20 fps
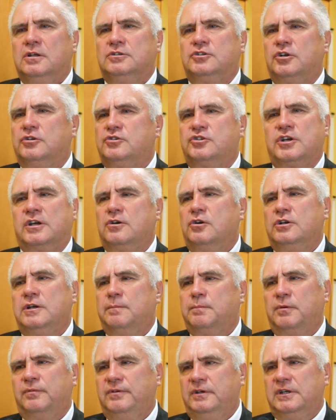co czego
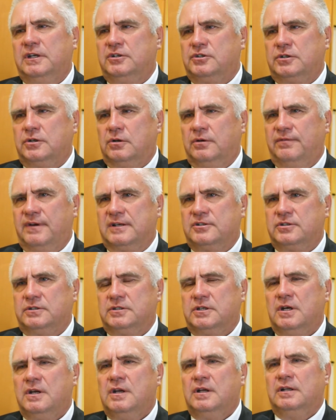nie powinien się odważyć.